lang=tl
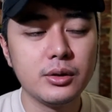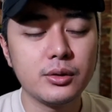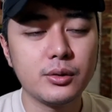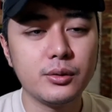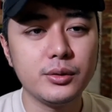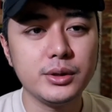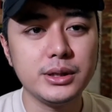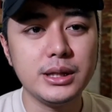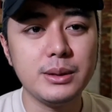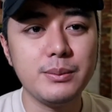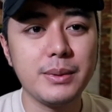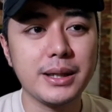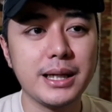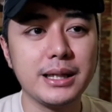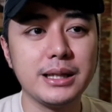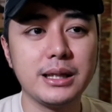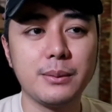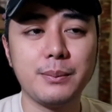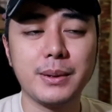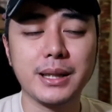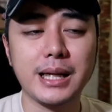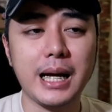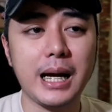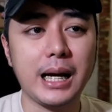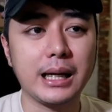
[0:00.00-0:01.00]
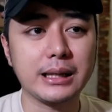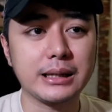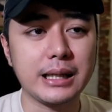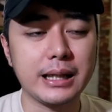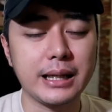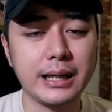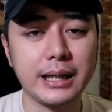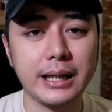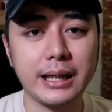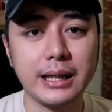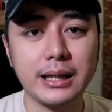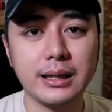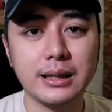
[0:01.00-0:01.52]
kung hindi maganda
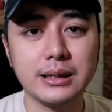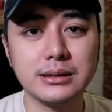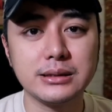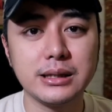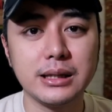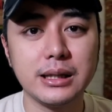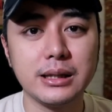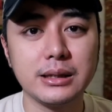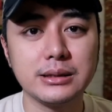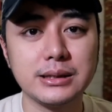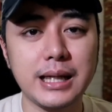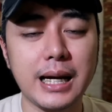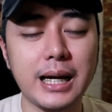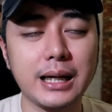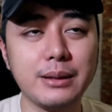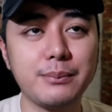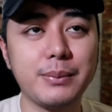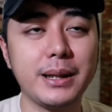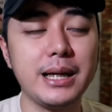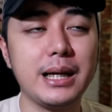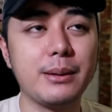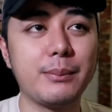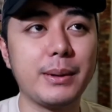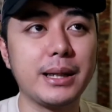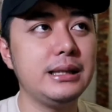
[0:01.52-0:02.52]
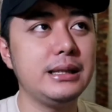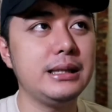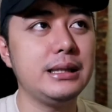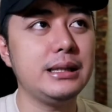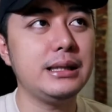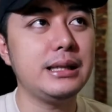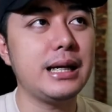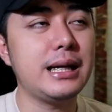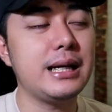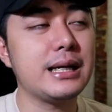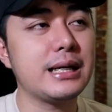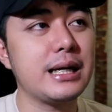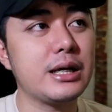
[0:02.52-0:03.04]
pagkakatahe. Kasi sa akin pa lang, parang
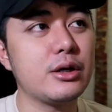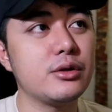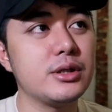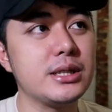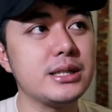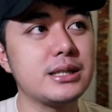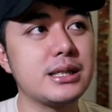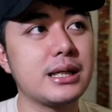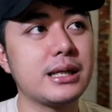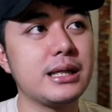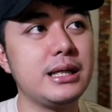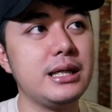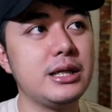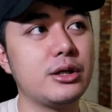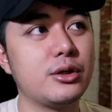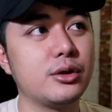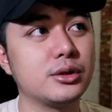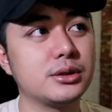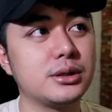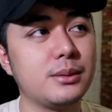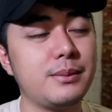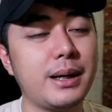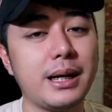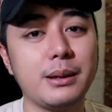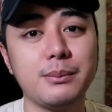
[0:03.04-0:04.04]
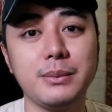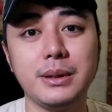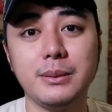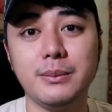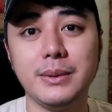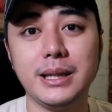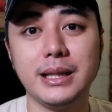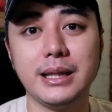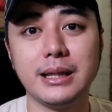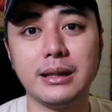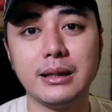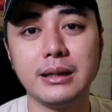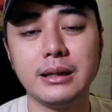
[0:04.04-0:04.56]
ilalagay ko na yung sarili ko sa mga
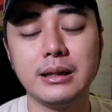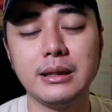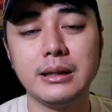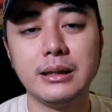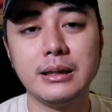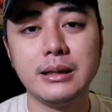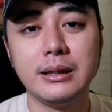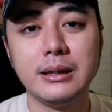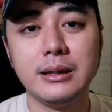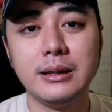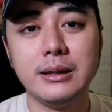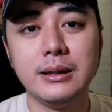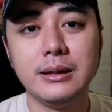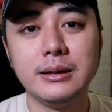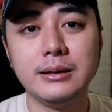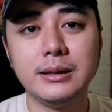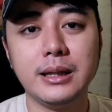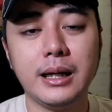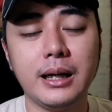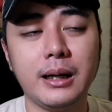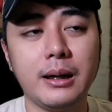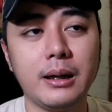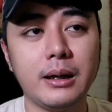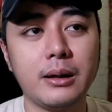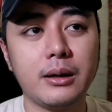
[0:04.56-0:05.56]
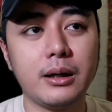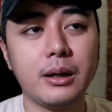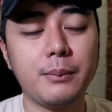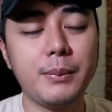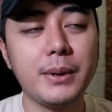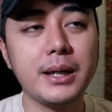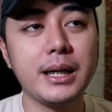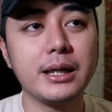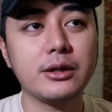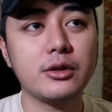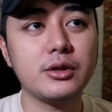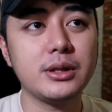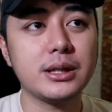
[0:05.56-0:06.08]
bibili na
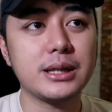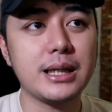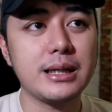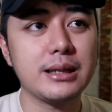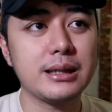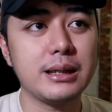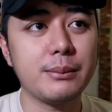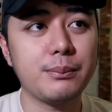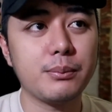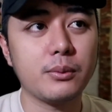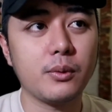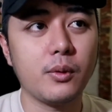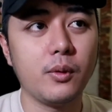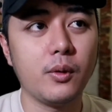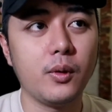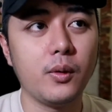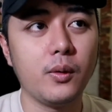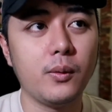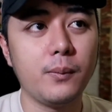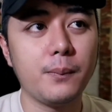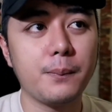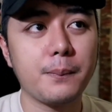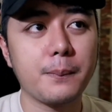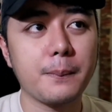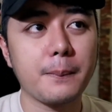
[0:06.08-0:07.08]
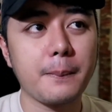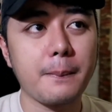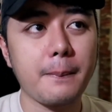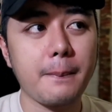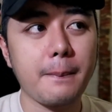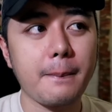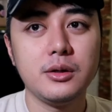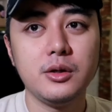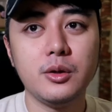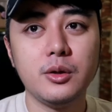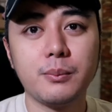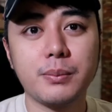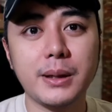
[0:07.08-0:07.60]
kapag ito natanggap ko,
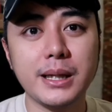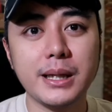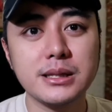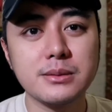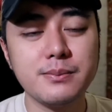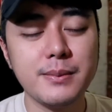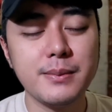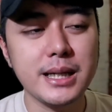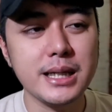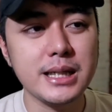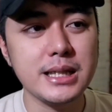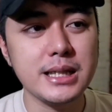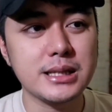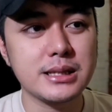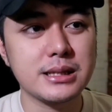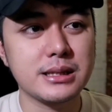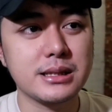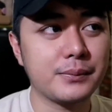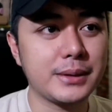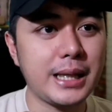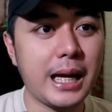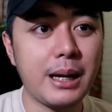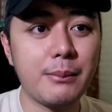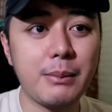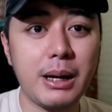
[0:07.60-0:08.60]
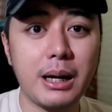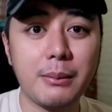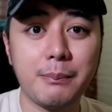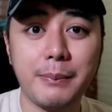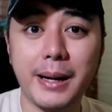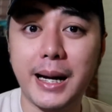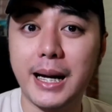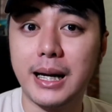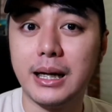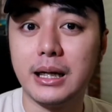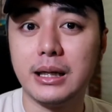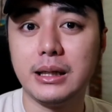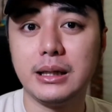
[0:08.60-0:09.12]
yung price ba is tama
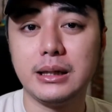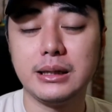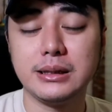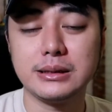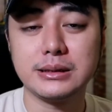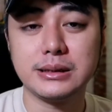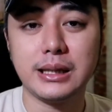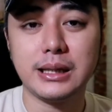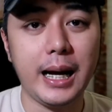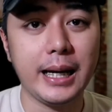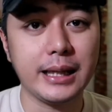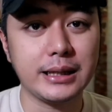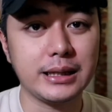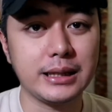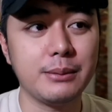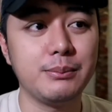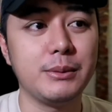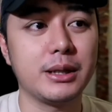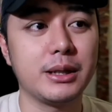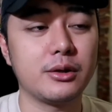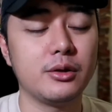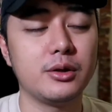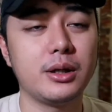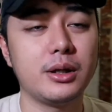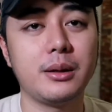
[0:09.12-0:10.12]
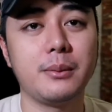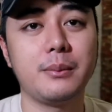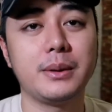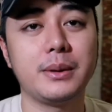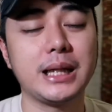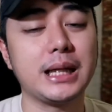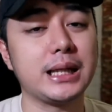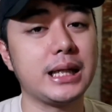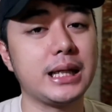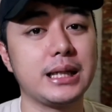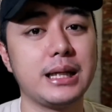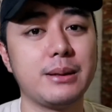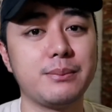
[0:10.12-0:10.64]
ba sa item na to na
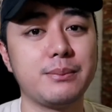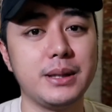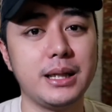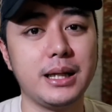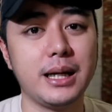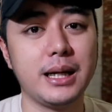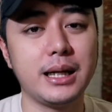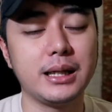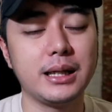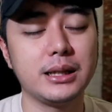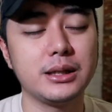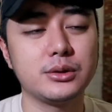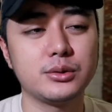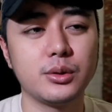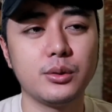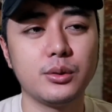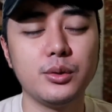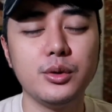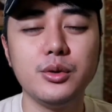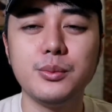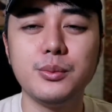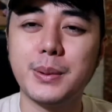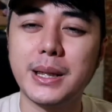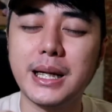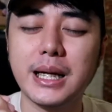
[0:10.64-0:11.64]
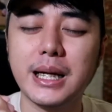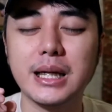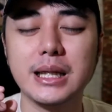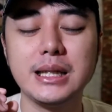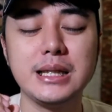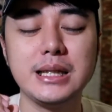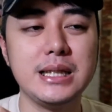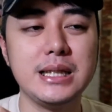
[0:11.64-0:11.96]
maratanggap nila. So, yun parang